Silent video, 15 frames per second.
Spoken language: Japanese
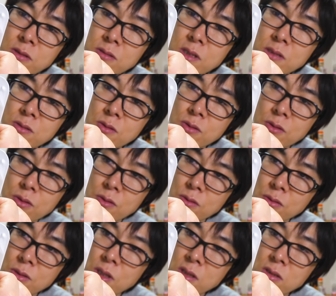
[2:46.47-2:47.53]
食塩相当
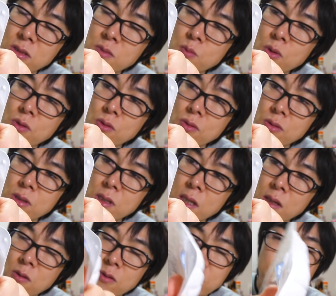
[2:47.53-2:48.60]
量っていうもの
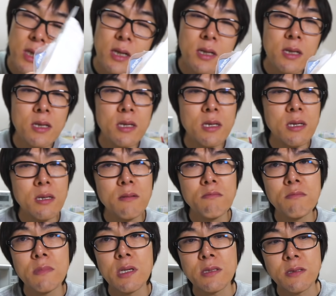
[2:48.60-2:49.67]
でござい
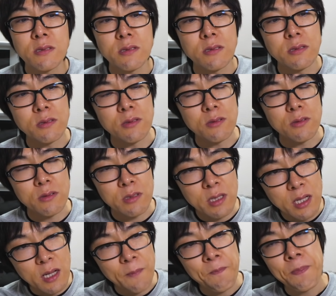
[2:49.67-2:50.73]
ますの
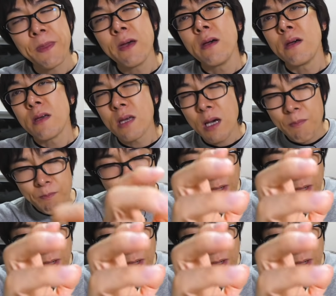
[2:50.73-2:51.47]
でやっ